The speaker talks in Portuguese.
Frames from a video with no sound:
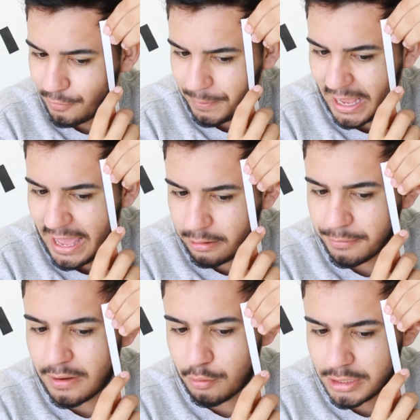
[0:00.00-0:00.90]
não vou pegar a régua
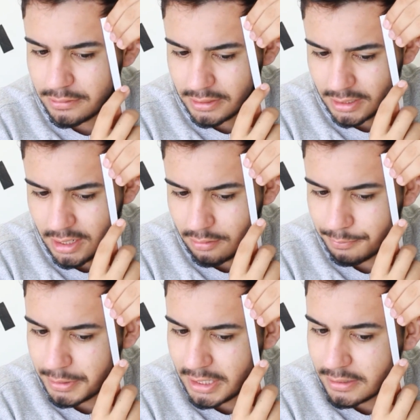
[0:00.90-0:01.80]
pra ficar cortando isso aqui
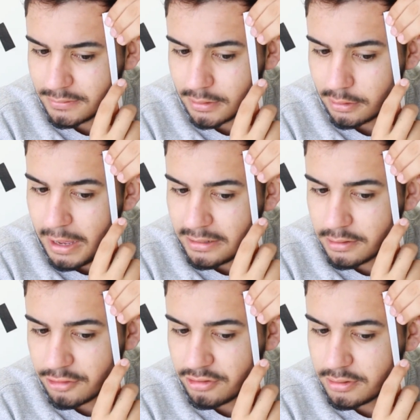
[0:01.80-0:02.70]
não, preguiça. Mas
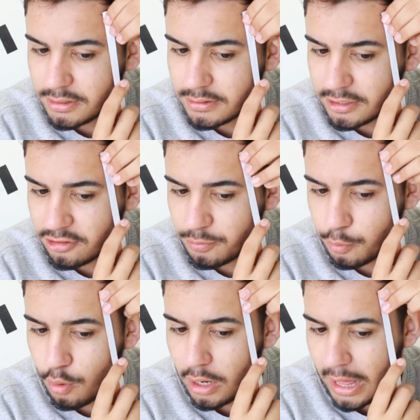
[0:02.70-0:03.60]
eu acredito que seja,
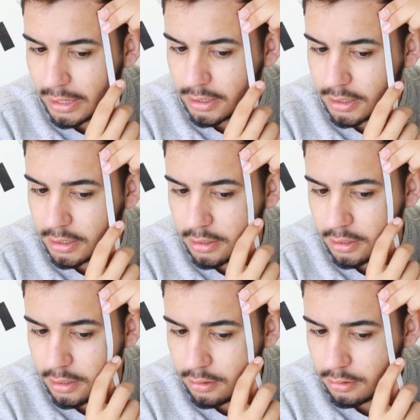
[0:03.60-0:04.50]
tipo, colar
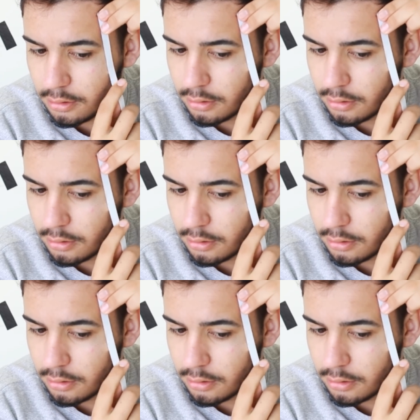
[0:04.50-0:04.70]
aqui.